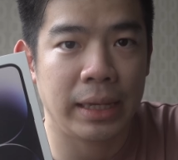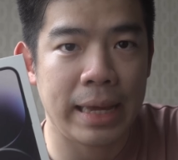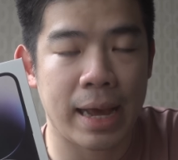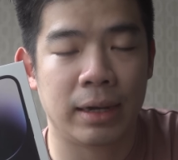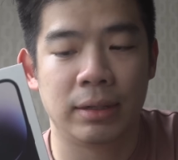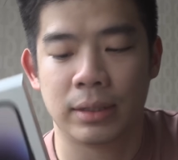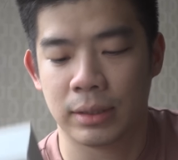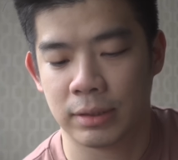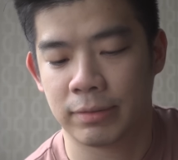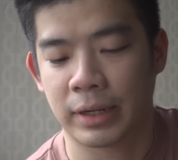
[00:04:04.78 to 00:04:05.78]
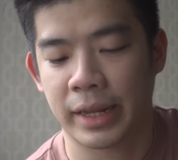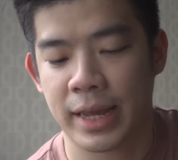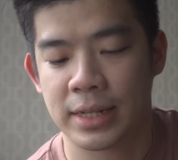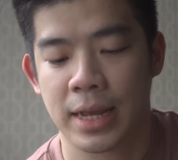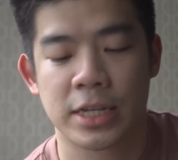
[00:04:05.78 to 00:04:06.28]
yang
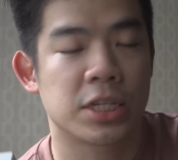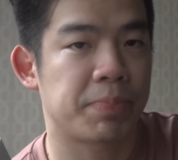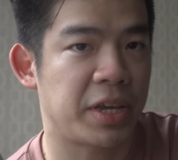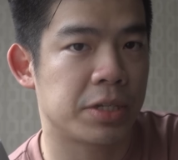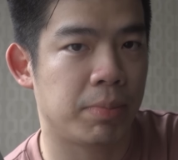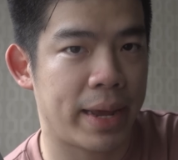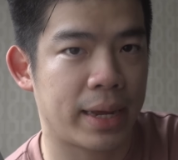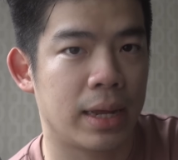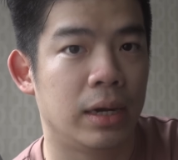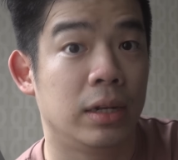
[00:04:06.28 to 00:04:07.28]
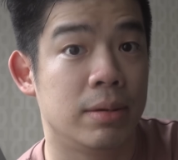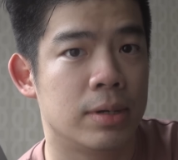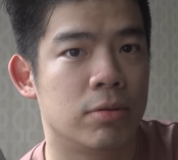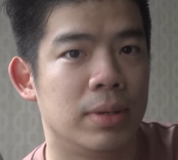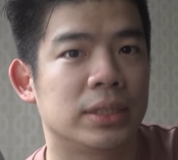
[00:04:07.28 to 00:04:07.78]
varian Space Black
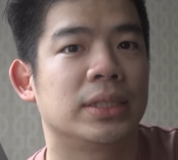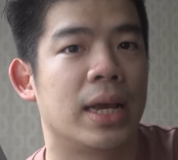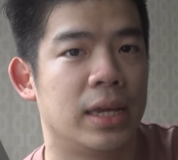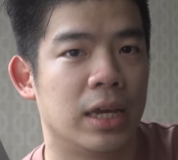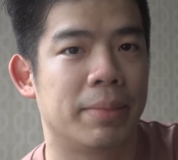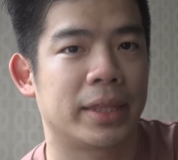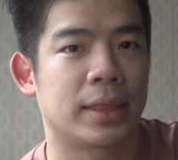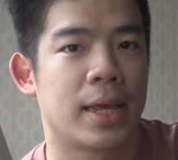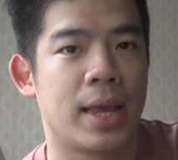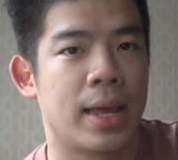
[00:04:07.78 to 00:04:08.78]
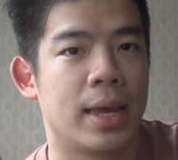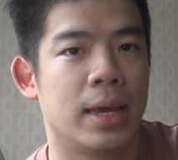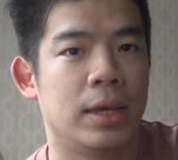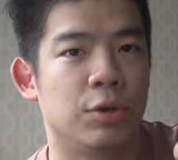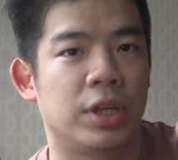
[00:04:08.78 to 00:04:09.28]
512 GB
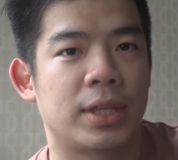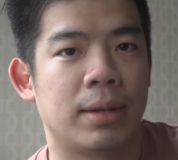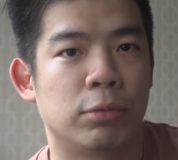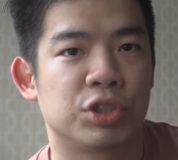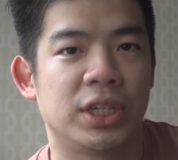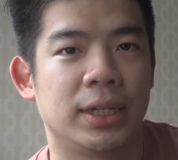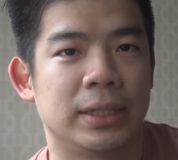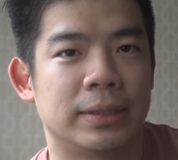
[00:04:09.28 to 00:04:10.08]
yuk kita unboxing